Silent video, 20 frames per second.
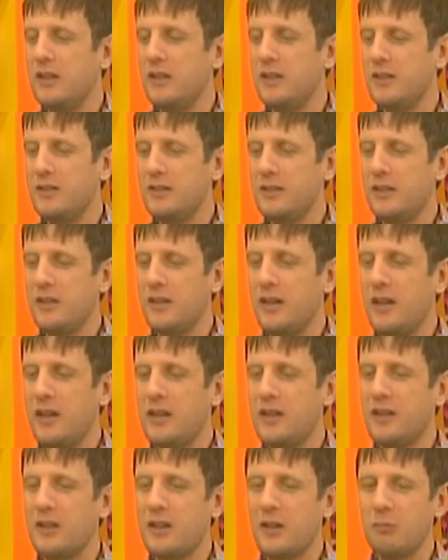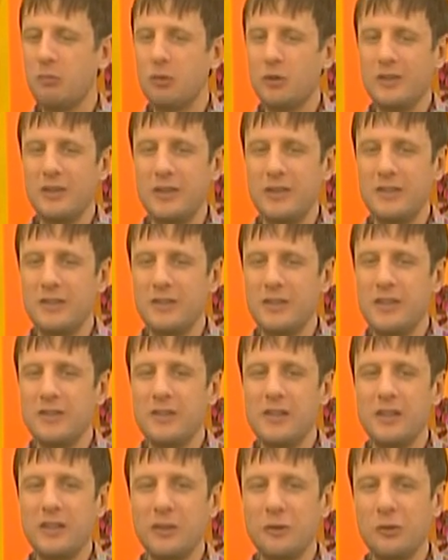Есть реальная работа, есть
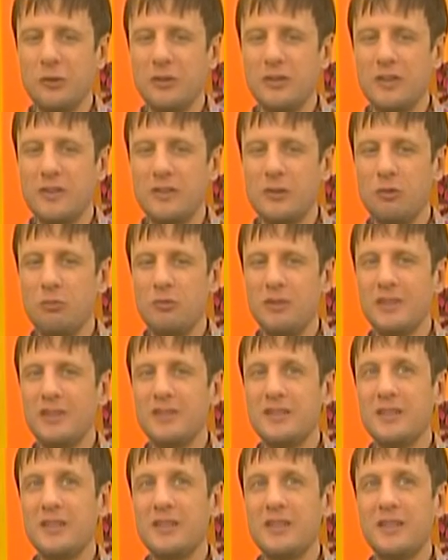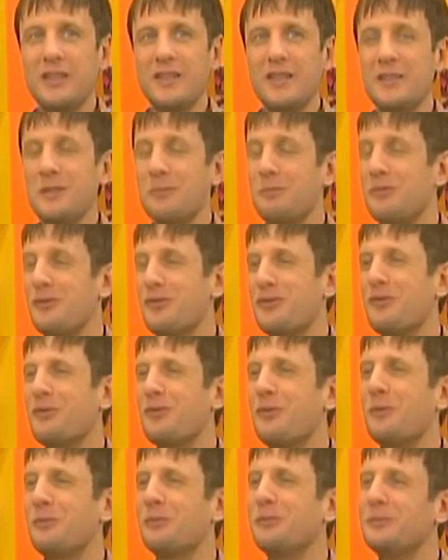зритель, который нас любит и ценит, и этим мы живем.